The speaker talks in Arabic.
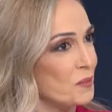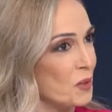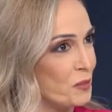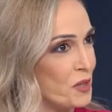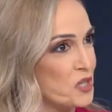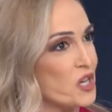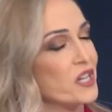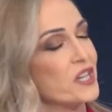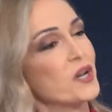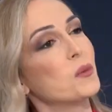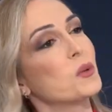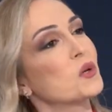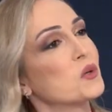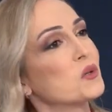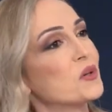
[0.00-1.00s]
البشريه
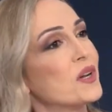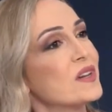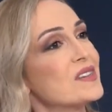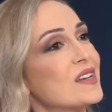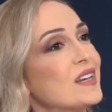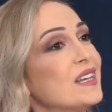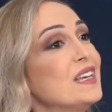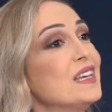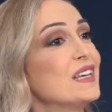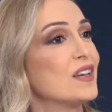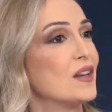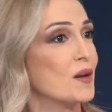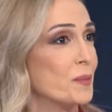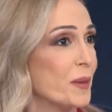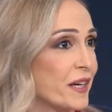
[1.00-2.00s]
والقدرات اللي هي
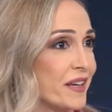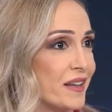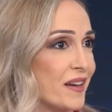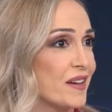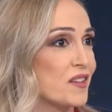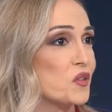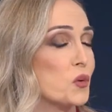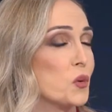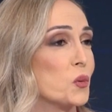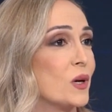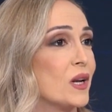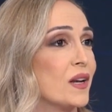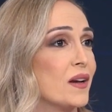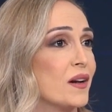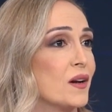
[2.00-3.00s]
الماكينات
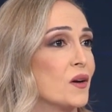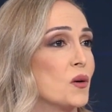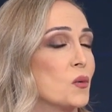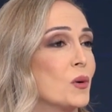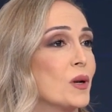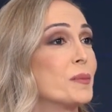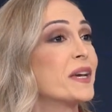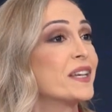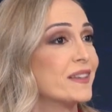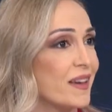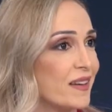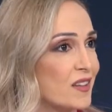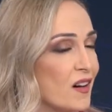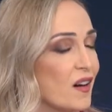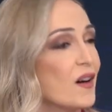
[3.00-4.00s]
والبيج
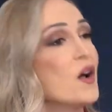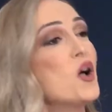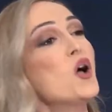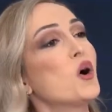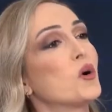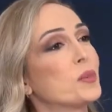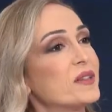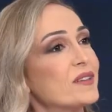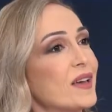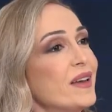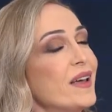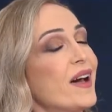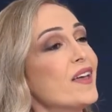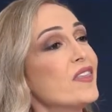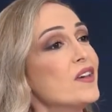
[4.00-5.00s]
داتا وبالتالي
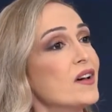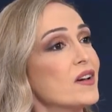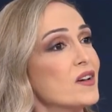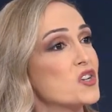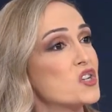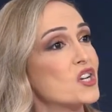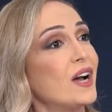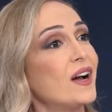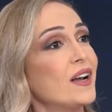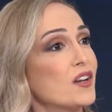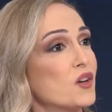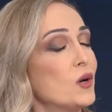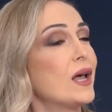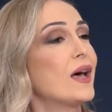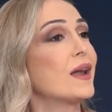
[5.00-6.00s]
هذا جعل
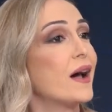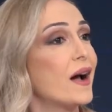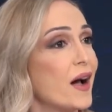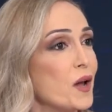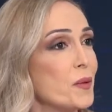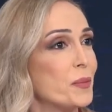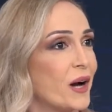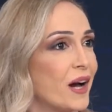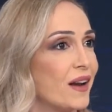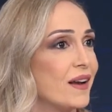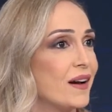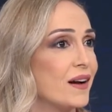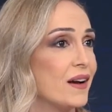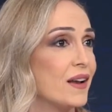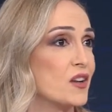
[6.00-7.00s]
كل هالهايب
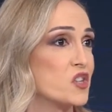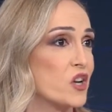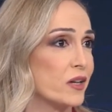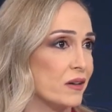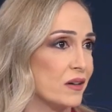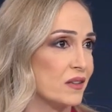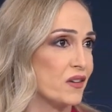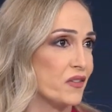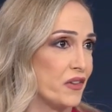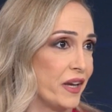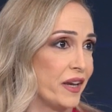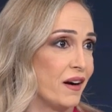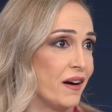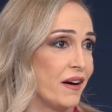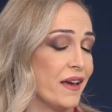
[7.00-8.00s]
على الجنريتيف
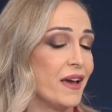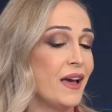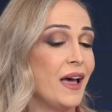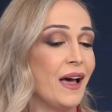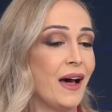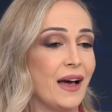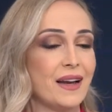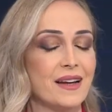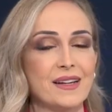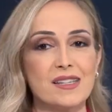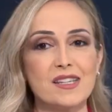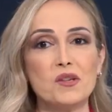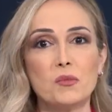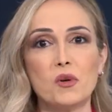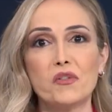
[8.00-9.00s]
اي اي هلا
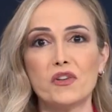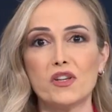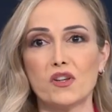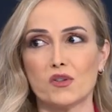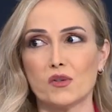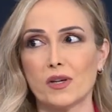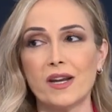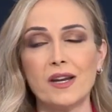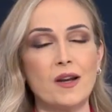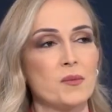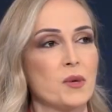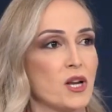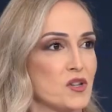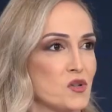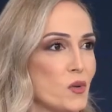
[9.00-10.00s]
نادين ملفت انه نحن
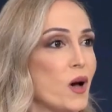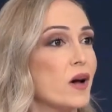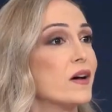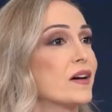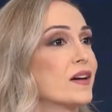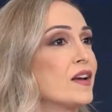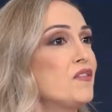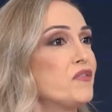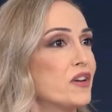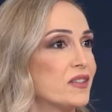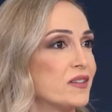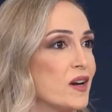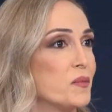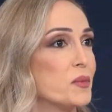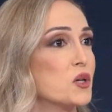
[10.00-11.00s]
بالاسواق كل
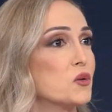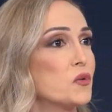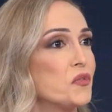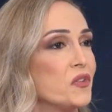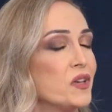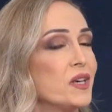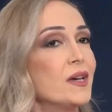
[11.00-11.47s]
فتره بيكون في